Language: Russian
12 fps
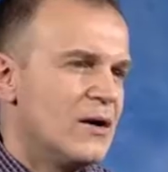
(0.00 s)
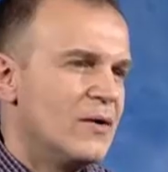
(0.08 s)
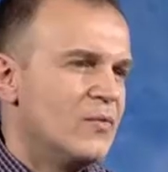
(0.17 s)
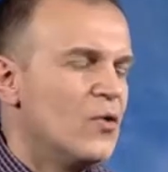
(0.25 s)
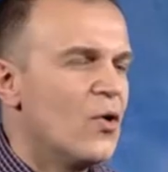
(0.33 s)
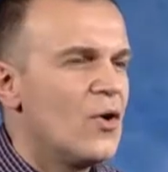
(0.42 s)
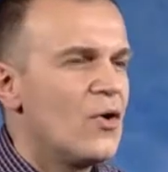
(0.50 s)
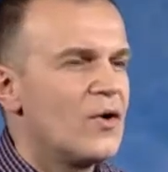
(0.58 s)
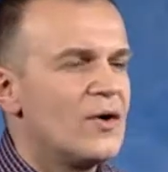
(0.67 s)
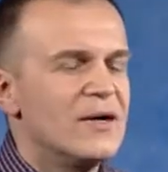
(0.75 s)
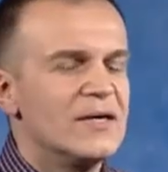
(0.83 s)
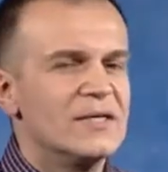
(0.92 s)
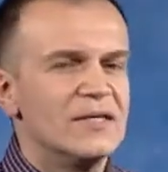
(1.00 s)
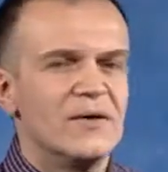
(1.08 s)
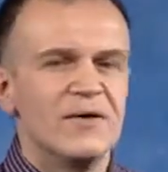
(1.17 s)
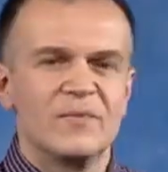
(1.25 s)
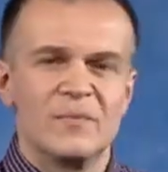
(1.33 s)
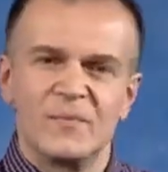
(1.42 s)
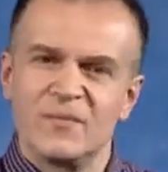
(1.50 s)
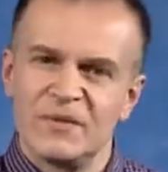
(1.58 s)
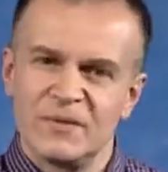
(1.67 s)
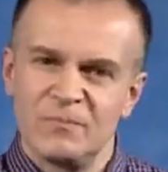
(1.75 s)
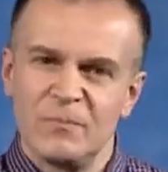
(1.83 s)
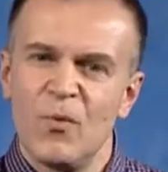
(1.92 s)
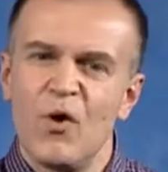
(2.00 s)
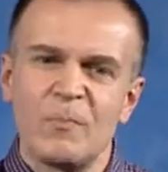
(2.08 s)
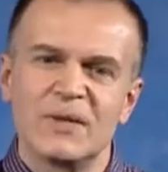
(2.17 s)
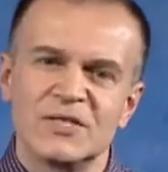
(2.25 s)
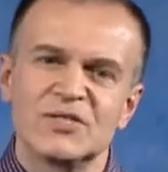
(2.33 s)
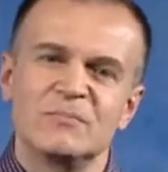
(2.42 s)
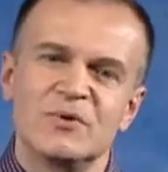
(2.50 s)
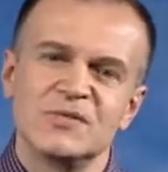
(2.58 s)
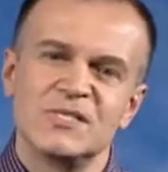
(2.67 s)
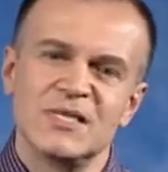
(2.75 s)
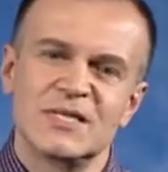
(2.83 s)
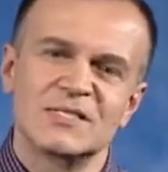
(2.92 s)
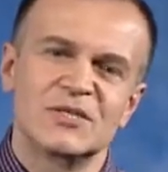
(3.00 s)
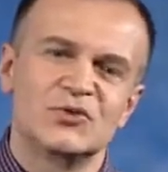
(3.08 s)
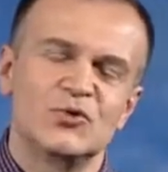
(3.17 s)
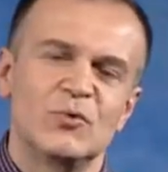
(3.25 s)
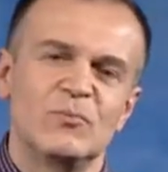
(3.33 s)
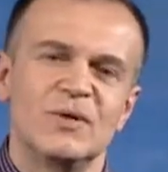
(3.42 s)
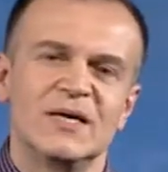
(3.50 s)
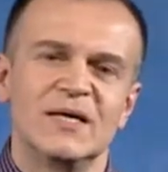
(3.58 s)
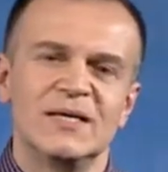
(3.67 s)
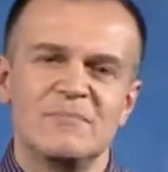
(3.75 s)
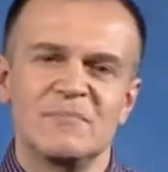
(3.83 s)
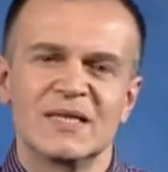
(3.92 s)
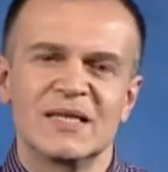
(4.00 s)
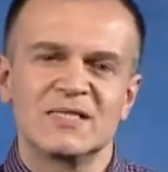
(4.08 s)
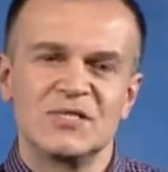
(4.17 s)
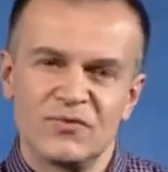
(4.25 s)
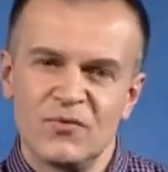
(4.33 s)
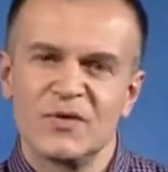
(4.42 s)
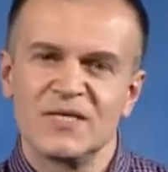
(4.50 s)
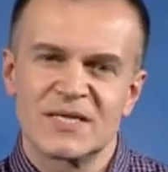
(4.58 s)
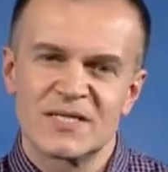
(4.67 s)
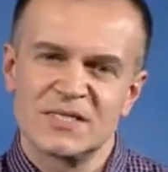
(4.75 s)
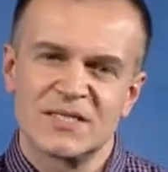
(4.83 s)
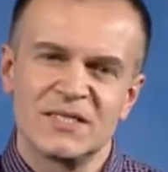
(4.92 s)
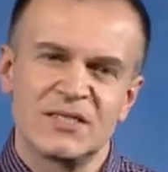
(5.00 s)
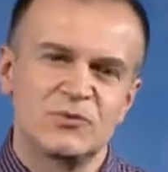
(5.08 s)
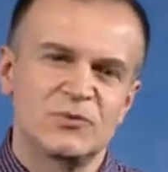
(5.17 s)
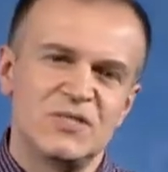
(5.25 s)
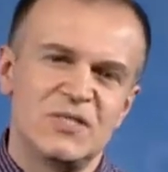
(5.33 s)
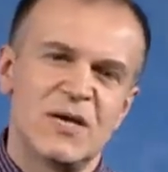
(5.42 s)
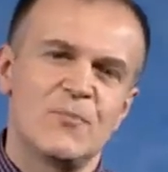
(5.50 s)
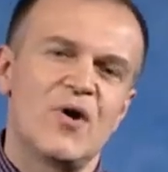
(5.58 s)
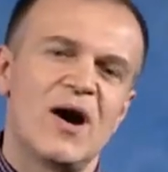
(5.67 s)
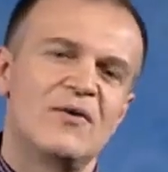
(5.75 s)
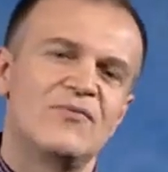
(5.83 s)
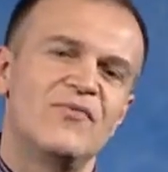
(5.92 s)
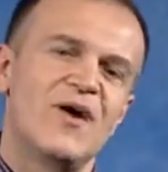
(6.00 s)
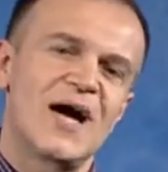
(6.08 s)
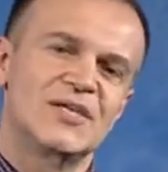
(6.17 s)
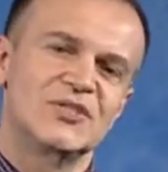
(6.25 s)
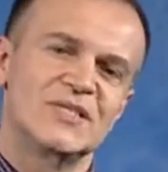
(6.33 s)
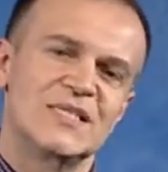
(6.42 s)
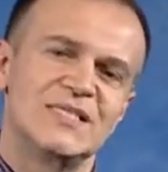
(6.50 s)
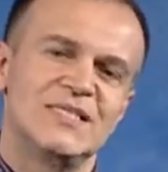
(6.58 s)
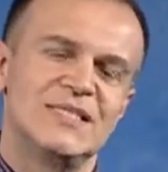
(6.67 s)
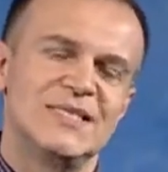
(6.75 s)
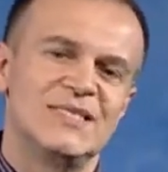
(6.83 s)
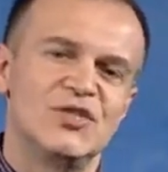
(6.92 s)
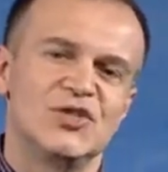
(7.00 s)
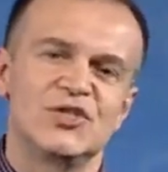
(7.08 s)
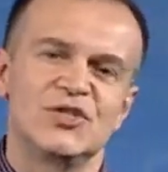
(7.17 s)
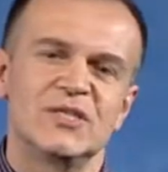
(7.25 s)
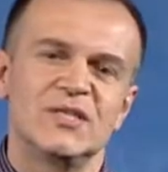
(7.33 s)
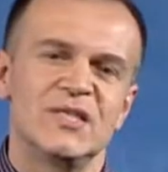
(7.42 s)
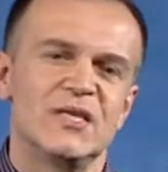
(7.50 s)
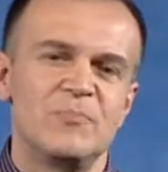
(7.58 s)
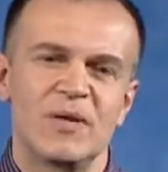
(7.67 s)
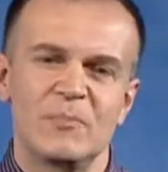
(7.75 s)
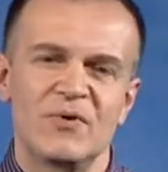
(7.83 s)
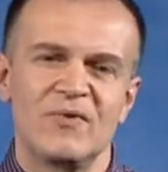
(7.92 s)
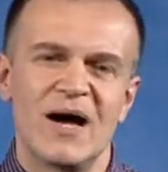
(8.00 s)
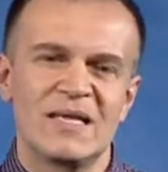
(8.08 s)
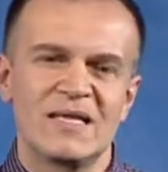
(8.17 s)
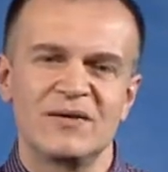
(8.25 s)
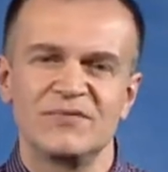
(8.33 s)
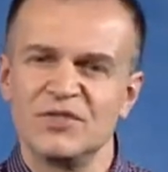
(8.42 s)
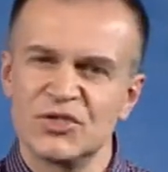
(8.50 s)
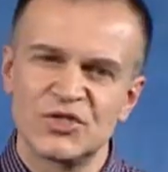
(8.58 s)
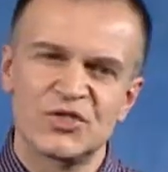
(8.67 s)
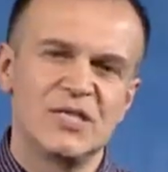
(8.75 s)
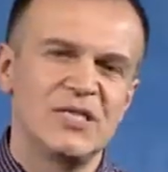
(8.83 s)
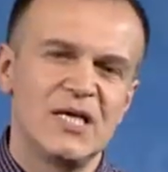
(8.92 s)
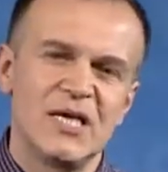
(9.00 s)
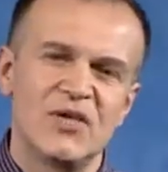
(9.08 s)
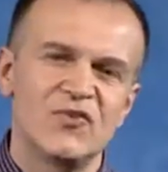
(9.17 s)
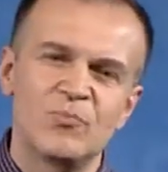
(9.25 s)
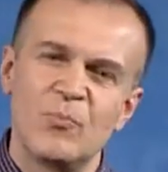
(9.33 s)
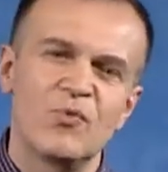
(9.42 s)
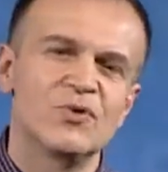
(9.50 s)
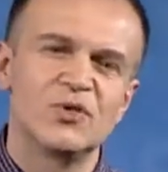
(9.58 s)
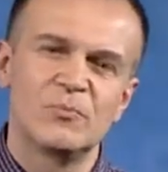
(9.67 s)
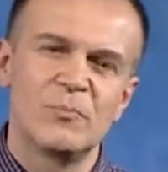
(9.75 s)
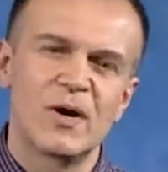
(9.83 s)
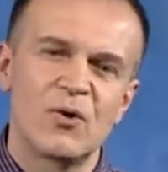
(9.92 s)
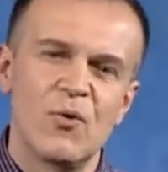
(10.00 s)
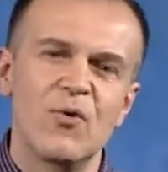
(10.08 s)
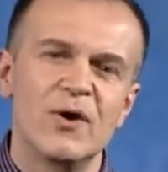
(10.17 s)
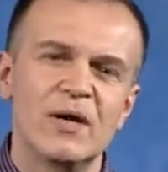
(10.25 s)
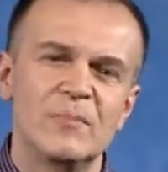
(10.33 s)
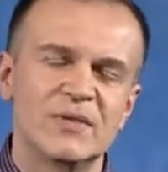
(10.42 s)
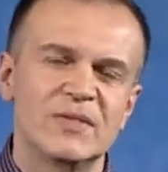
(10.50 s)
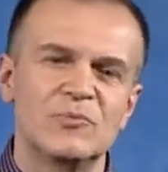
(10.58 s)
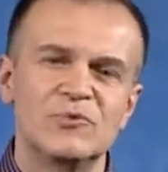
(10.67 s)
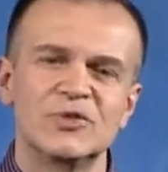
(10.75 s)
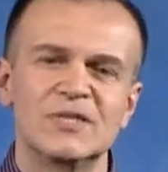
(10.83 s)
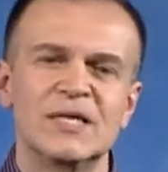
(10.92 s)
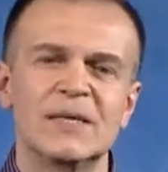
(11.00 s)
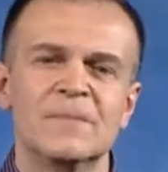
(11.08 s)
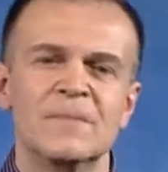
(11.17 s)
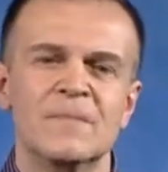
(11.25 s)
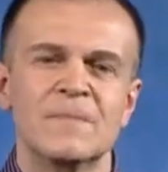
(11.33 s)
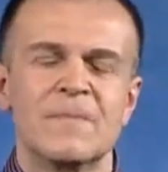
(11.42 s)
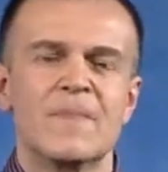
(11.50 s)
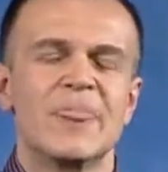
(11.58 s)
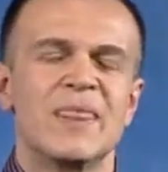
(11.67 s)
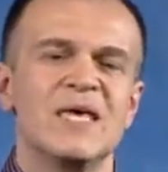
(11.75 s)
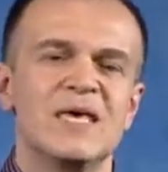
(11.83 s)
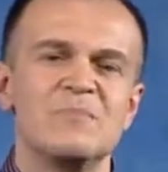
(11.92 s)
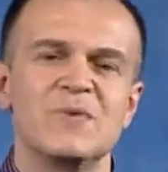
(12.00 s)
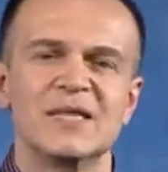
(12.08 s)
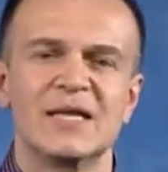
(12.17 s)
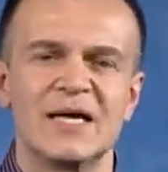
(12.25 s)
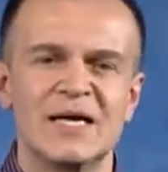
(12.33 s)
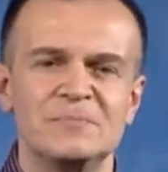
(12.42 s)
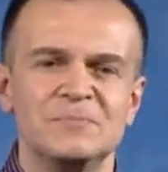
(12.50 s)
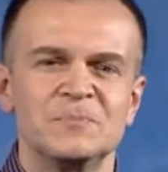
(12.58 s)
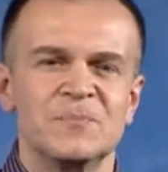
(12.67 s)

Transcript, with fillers: Но Бог положил мое сердце, чтобы именно сегодня раскрыть эту тему о важности тишины, пребывания в тишине и в Божьем покое, потому что именно